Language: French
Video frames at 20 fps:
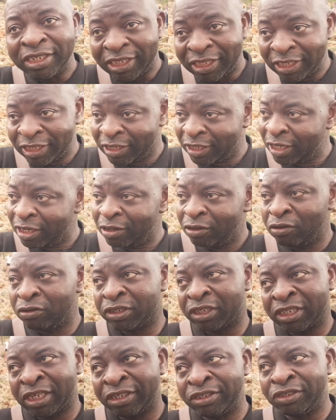c'était
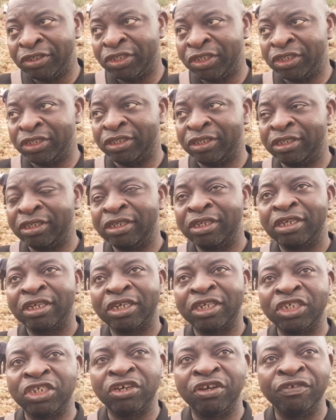le sang de Jésus
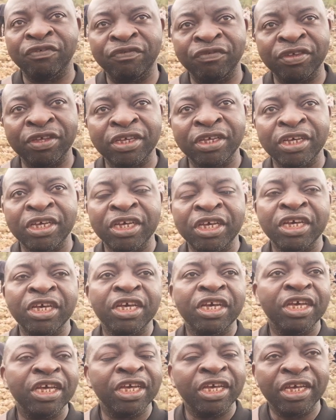que j'avais vu.
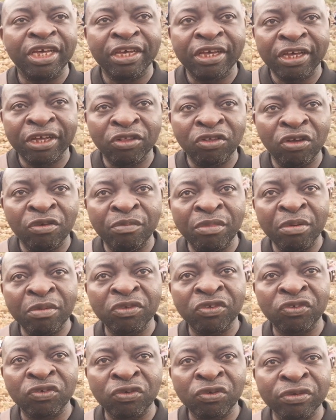et le
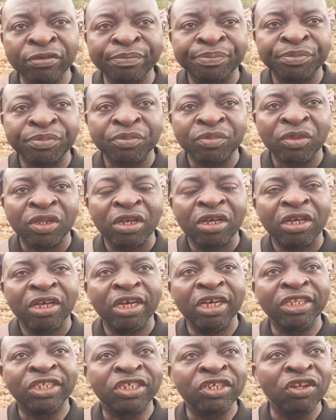même jour,
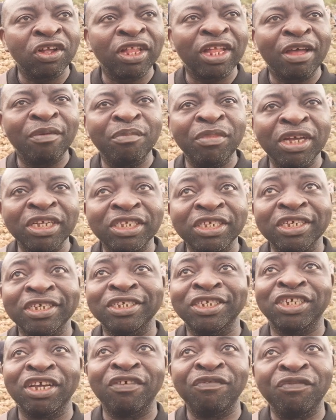et durant la mèche,
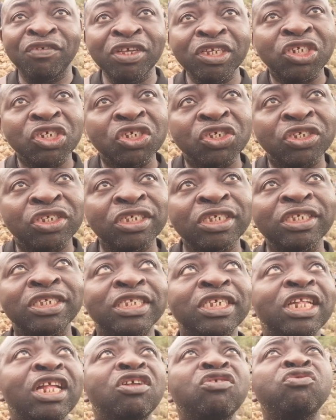j'ai vu Jésus
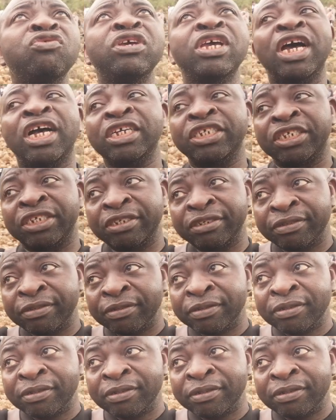sur le nouillage.